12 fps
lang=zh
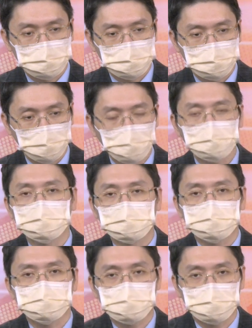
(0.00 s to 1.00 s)
供应
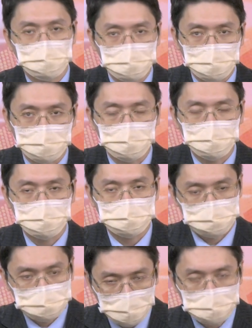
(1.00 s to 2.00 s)
的缺口，
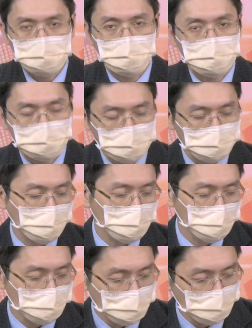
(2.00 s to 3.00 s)
抢占这个市占
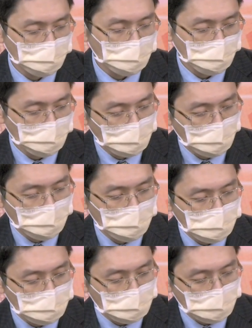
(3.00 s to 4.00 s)
率。
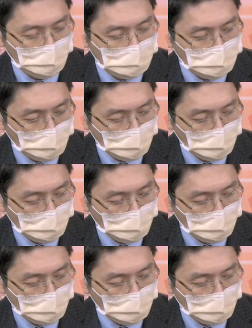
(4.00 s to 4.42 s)
七月营收我